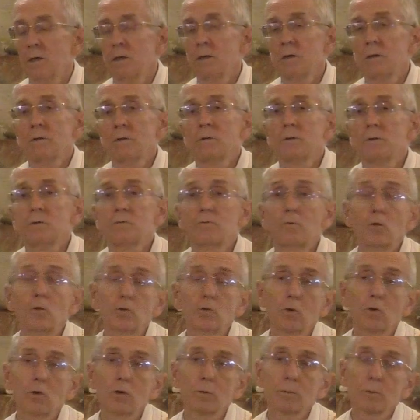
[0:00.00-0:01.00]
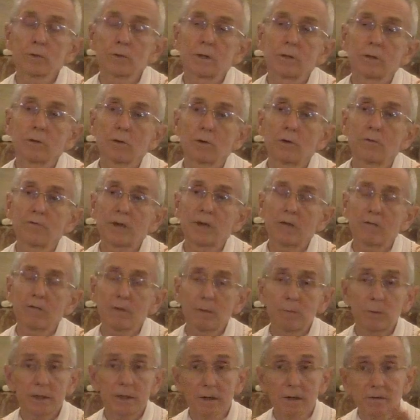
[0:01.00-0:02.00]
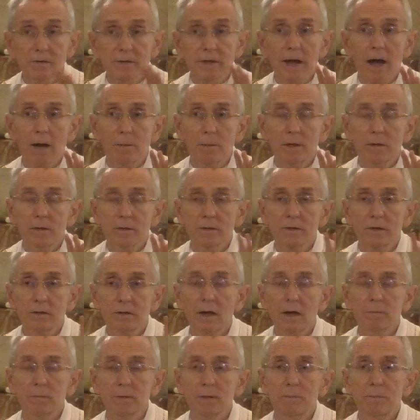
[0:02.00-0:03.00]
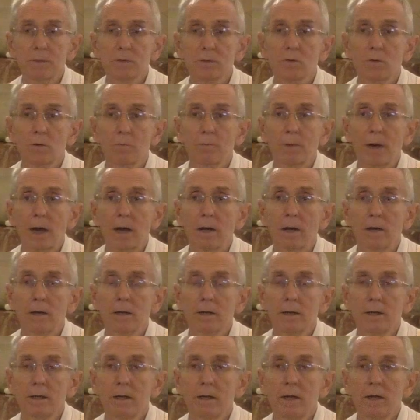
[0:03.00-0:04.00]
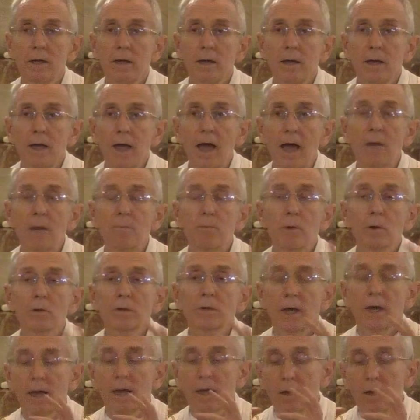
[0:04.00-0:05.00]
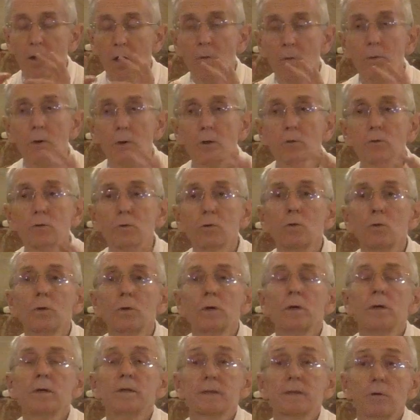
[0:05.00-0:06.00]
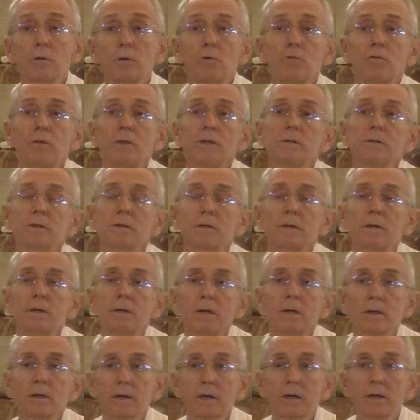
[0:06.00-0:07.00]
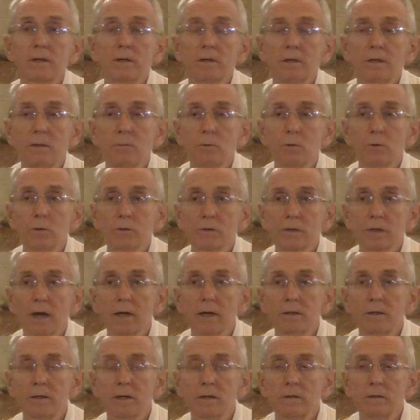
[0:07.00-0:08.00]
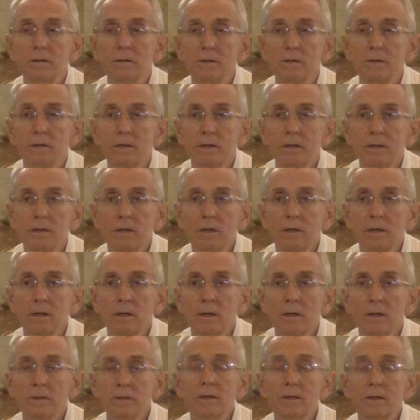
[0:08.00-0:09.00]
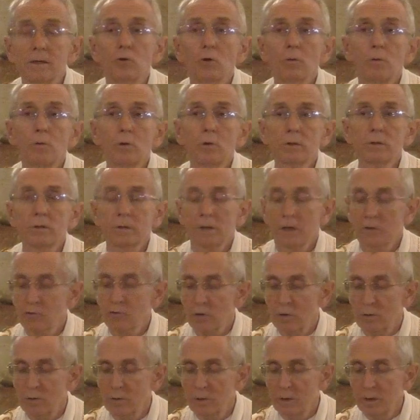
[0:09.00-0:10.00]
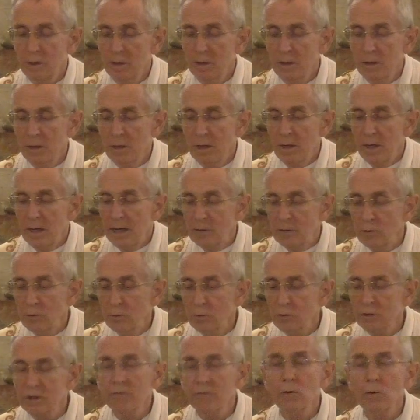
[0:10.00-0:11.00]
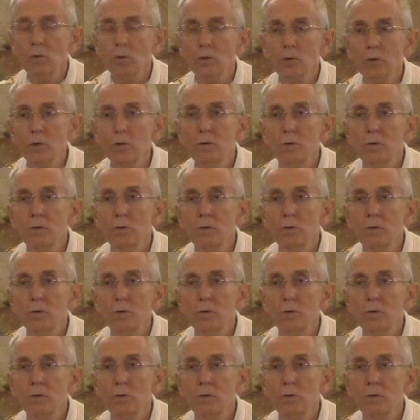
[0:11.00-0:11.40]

photos de Monseigneur Lefebvre, et puis ses armes, ses armes épiscopales, elle portait en bandeau sa devise, Credidimus caritati. Ces deux mots de Saint Jean. Et nous, nous avons cru